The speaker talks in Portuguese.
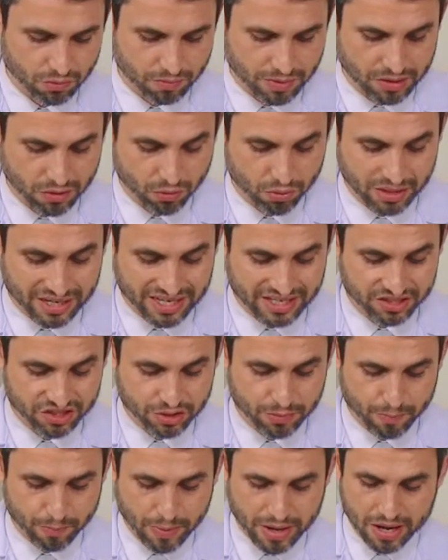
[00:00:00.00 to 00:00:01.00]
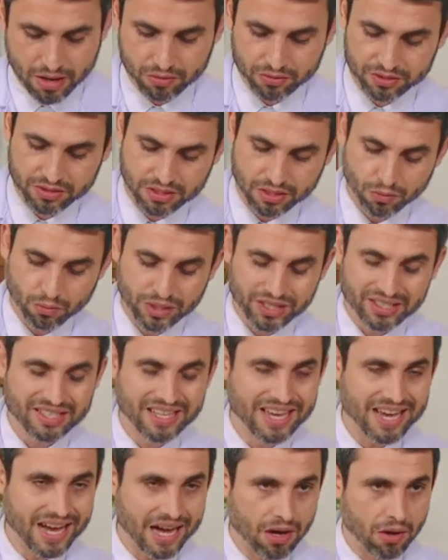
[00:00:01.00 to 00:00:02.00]
uma colher de pau. Então, o
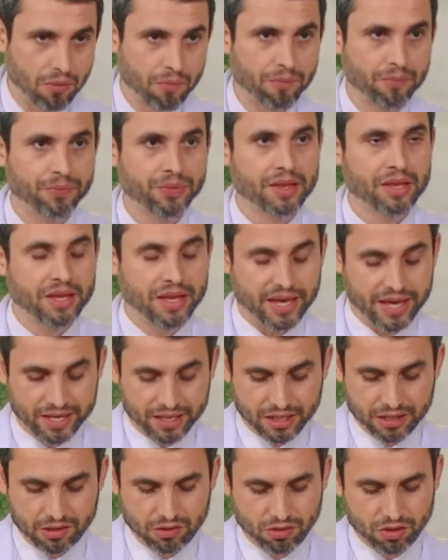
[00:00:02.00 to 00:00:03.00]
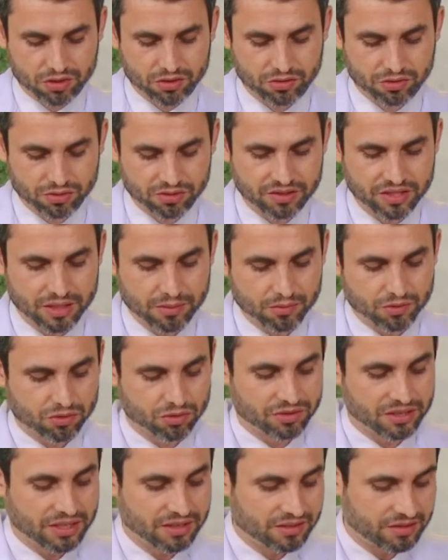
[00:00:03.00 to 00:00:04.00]
ideal é que nós usemos
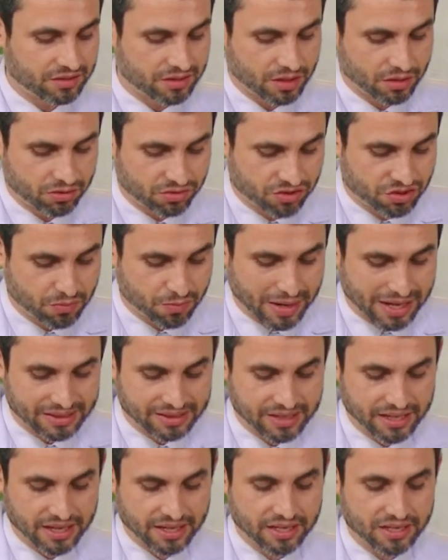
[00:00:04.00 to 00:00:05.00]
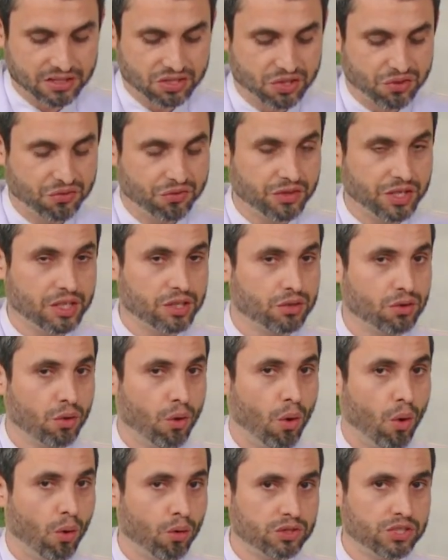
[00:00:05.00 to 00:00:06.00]
utensílios de madeira, de
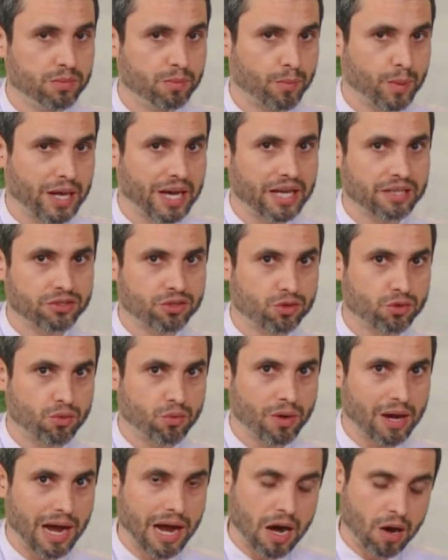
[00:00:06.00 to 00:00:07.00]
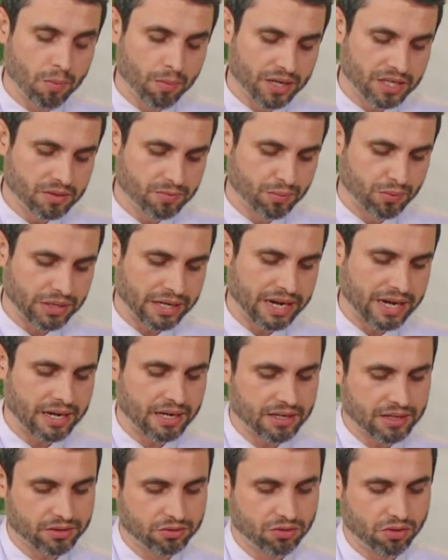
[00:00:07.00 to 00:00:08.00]
vidro ou de plástico ao
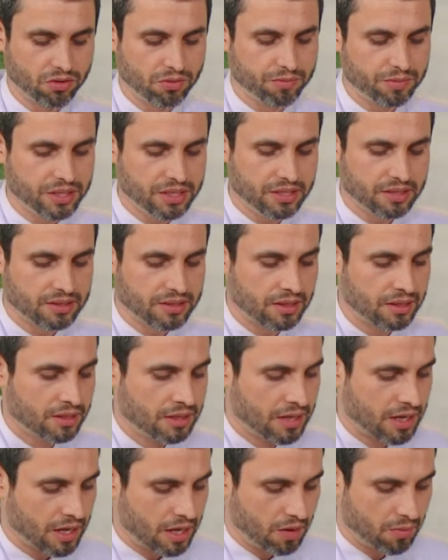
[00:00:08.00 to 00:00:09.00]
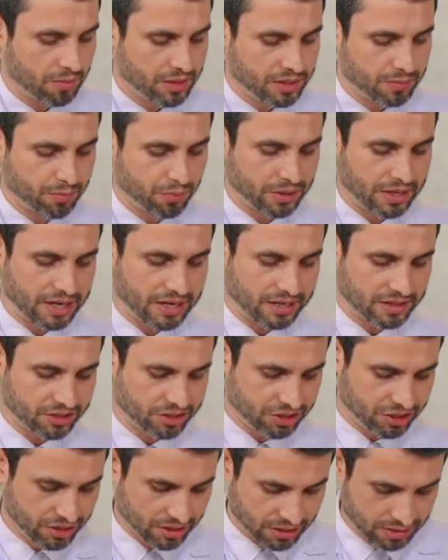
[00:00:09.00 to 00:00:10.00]
manipular a dolomita, ao manipular a
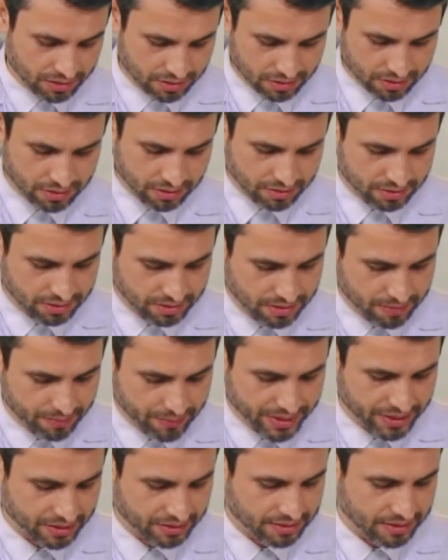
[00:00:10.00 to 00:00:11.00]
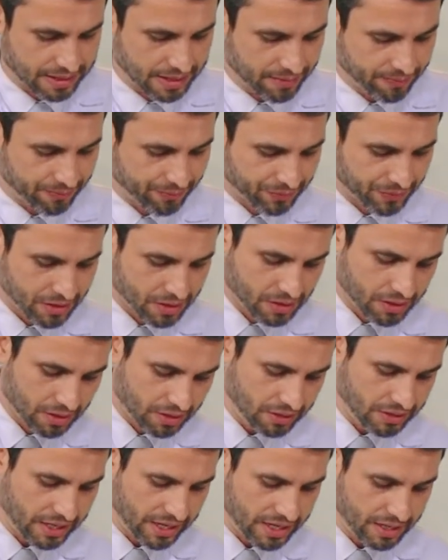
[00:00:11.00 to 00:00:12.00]
argila também, tá?
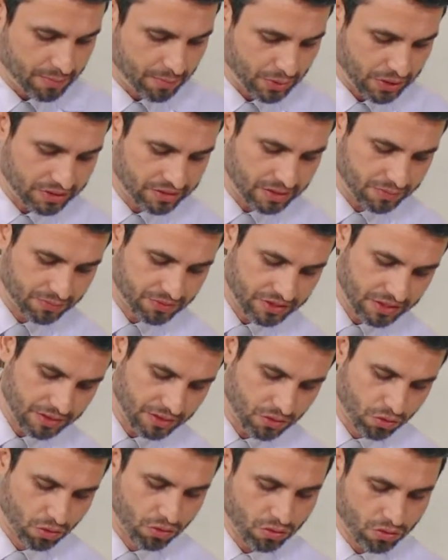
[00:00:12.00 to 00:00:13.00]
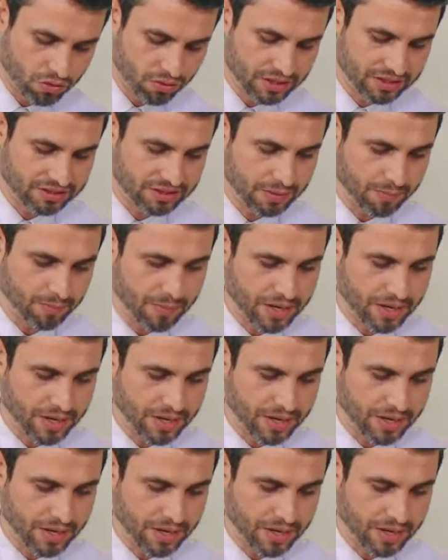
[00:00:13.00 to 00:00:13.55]
E aí, por exemplo, você colocou nessa